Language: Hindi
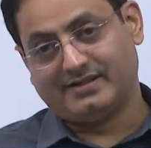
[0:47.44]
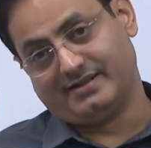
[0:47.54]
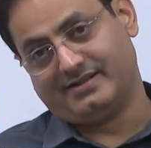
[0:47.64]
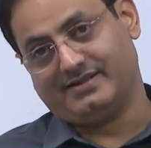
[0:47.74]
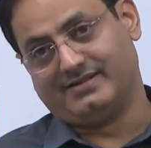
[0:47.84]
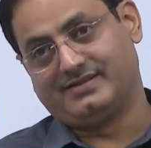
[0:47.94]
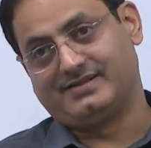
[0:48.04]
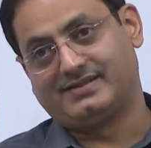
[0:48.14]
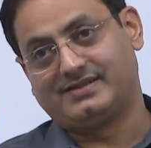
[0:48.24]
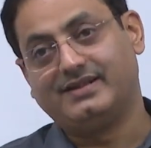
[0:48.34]
हाँ
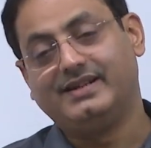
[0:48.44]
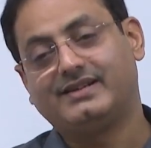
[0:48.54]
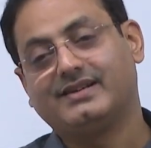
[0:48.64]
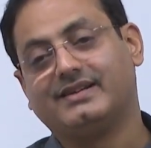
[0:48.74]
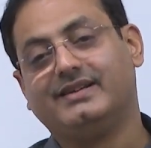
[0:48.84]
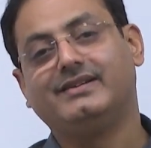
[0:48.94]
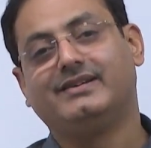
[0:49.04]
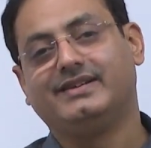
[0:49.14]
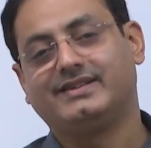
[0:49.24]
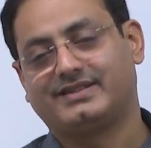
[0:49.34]
सरीका ही
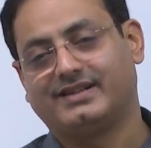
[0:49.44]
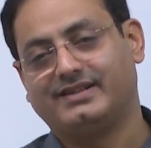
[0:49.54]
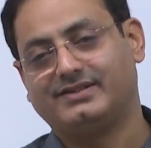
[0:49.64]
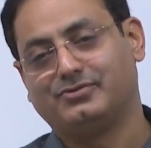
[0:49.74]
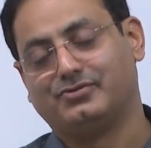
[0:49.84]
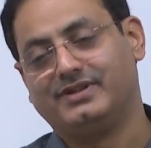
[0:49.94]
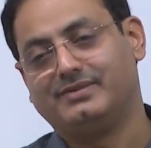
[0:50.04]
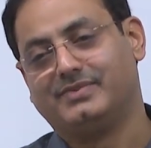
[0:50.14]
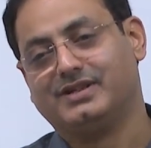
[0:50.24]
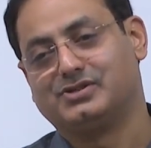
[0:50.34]
नहीं शायद उन्हें
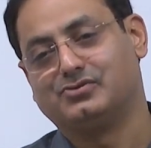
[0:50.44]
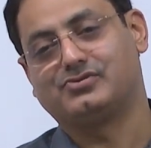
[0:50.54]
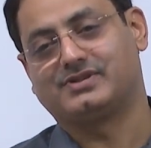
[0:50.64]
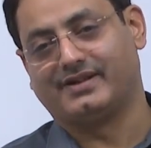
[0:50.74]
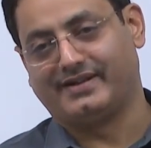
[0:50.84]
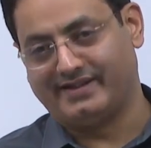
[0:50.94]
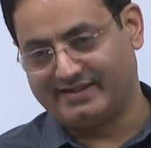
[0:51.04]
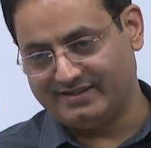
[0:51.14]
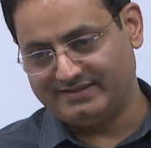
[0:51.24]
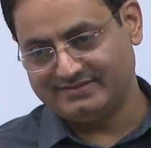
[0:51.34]
महसूस करने
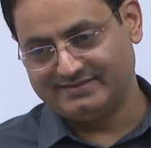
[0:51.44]
का